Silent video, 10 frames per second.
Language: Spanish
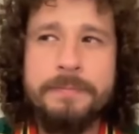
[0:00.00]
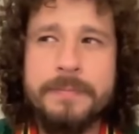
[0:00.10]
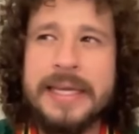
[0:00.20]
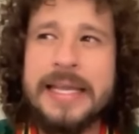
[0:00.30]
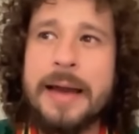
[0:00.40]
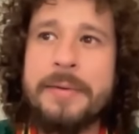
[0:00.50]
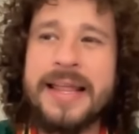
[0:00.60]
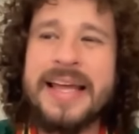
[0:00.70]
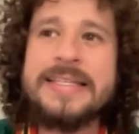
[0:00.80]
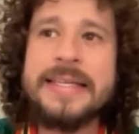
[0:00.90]
y la
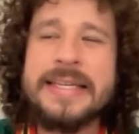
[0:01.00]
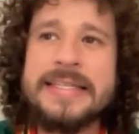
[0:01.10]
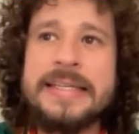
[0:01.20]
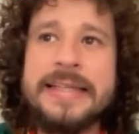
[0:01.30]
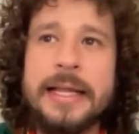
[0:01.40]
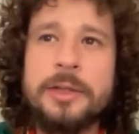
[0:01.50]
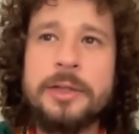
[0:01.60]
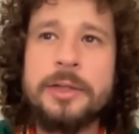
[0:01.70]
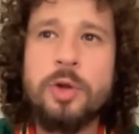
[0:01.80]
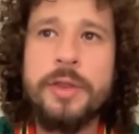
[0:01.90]
verdad es que sí
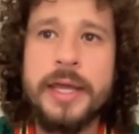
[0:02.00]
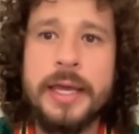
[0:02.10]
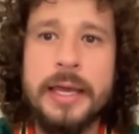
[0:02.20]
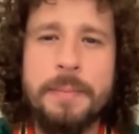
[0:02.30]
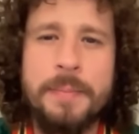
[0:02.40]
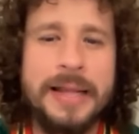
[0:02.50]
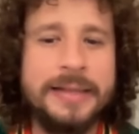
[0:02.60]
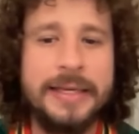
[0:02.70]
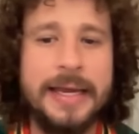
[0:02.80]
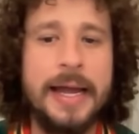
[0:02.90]
trato de
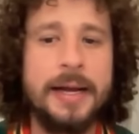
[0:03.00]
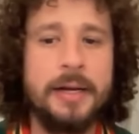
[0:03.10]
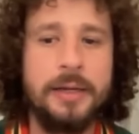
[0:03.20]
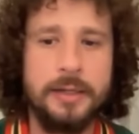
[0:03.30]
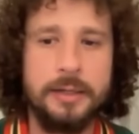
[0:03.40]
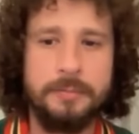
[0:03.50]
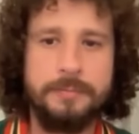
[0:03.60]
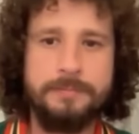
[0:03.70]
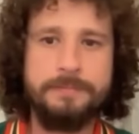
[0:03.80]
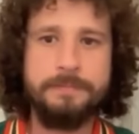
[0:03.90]
platicar
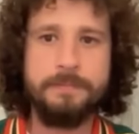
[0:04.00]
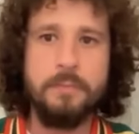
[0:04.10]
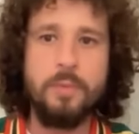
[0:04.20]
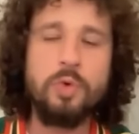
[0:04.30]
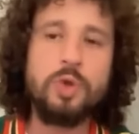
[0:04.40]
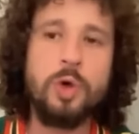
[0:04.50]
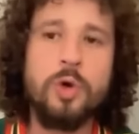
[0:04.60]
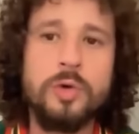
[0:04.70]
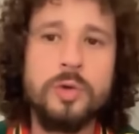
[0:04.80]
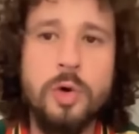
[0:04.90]
mucho
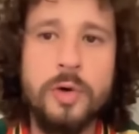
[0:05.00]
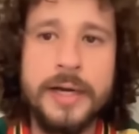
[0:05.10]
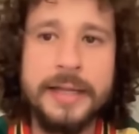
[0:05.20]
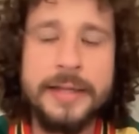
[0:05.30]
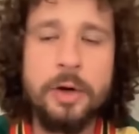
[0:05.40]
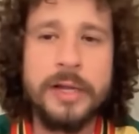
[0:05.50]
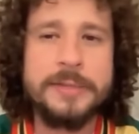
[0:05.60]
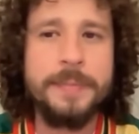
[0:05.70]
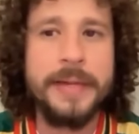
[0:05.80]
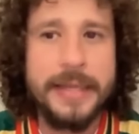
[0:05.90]
con, gente con
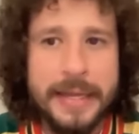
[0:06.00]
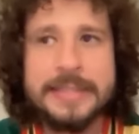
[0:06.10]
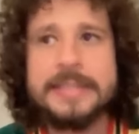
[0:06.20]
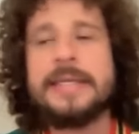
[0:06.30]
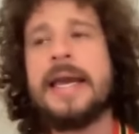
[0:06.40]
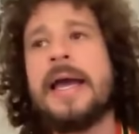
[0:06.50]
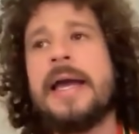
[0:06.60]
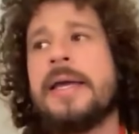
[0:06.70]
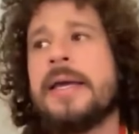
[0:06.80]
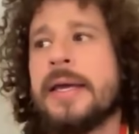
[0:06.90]

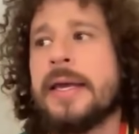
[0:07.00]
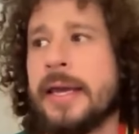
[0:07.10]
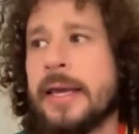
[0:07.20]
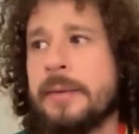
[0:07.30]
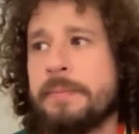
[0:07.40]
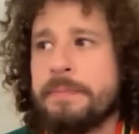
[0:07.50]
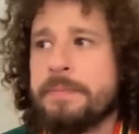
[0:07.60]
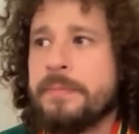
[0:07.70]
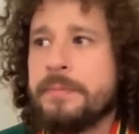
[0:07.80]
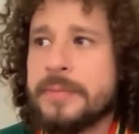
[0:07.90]
experiencia, eh,
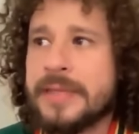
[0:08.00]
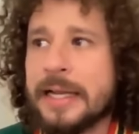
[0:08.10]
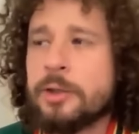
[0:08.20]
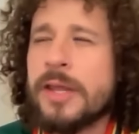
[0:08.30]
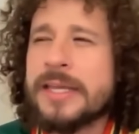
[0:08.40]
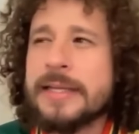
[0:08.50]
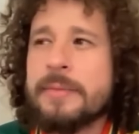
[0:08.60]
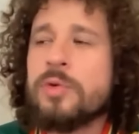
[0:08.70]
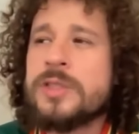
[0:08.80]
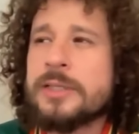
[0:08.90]
trato de hacer
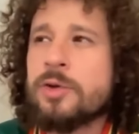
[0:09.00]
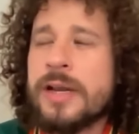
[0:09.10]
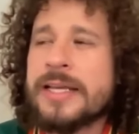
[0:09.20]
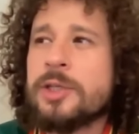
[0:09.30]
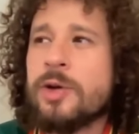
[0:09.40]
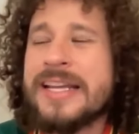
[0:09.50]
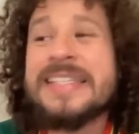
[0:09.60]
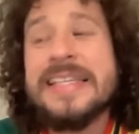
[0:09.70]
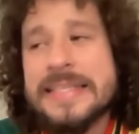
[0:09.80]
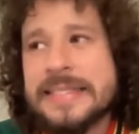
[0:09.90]
muchas
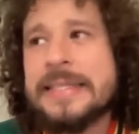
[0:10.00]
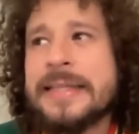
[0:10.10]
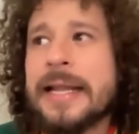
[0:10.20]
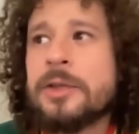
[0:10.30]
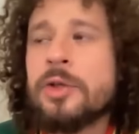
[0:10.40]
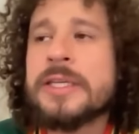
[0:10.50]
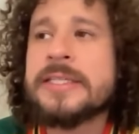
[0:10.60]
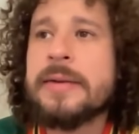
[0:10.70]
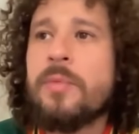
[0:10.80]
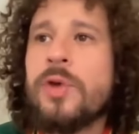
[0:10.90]
conexiones y sí trato de
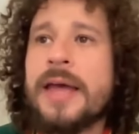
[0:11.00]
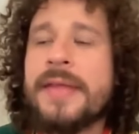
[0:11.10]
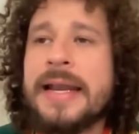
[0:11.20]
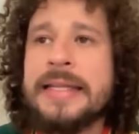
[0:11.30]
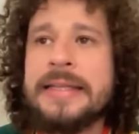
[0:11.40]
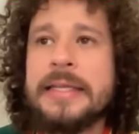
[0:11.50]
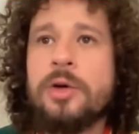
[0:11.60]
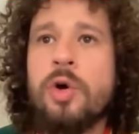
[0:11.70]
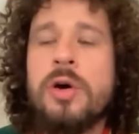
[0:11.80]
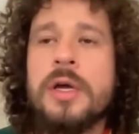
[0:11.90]
ser muy
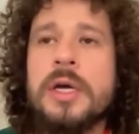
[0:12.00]
analítico